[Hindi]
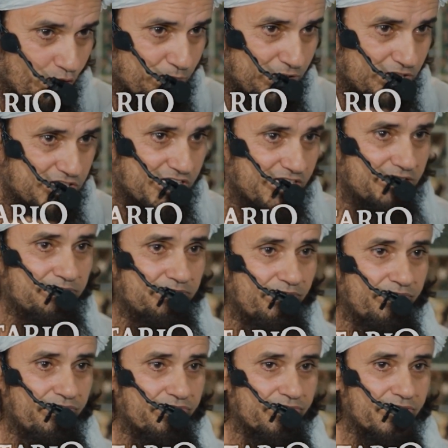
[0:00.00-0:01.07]
लोग पीछे
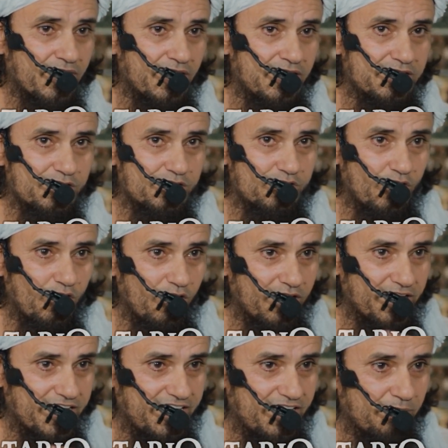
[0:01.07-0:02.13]

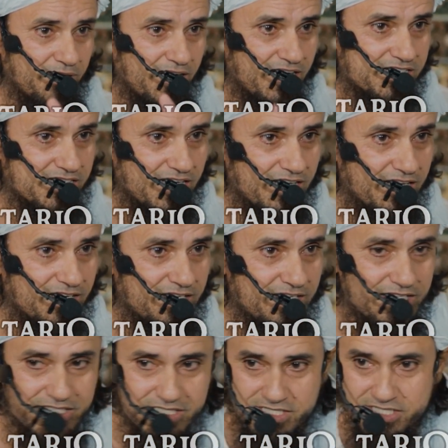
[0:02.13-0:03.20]
जोहर की नमाज है
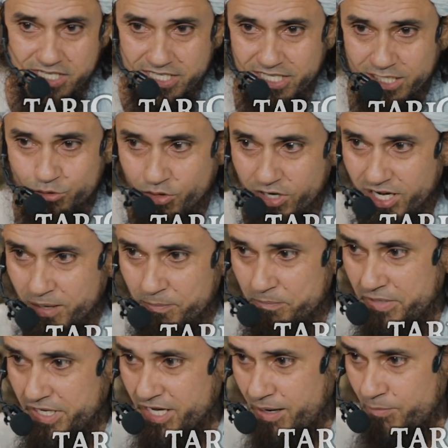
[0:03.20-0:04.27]
सैदुल
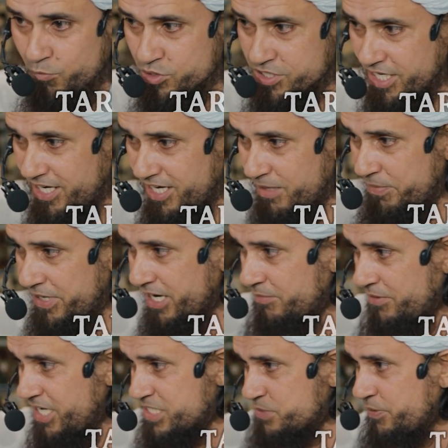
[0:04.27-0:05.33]
अंबिया मुसल्ले पे
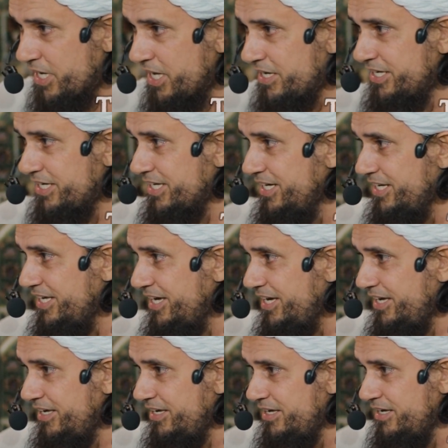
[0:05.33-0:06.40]
नमाज पढ़ाने के
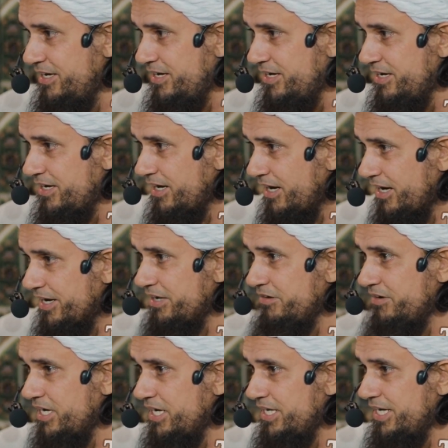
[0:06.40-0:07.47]
लिए आने
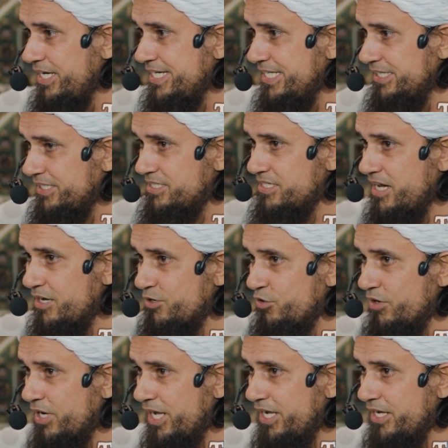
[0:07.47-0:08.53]
वाले इंतजार
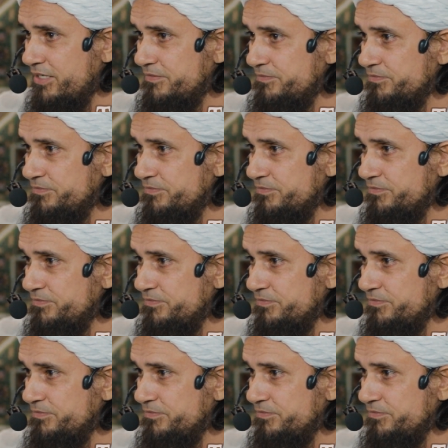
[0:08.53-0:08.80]
हो रहा है